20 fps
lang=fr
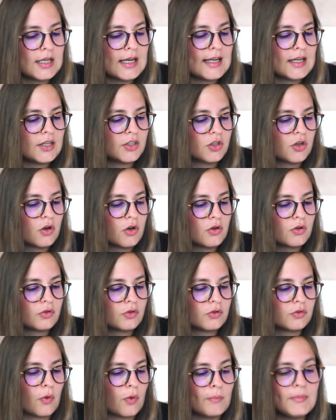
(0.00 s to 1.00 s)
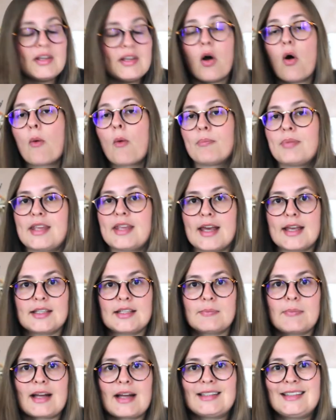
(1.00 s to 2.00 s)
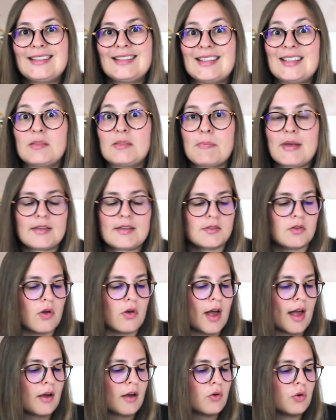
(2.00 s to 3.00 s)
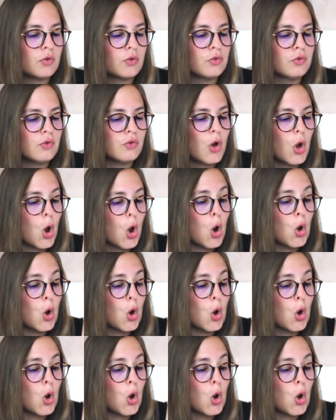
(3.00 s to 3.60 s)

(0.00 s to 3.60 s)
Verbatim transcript: les gens sont mis en pièces par des espèces inconnues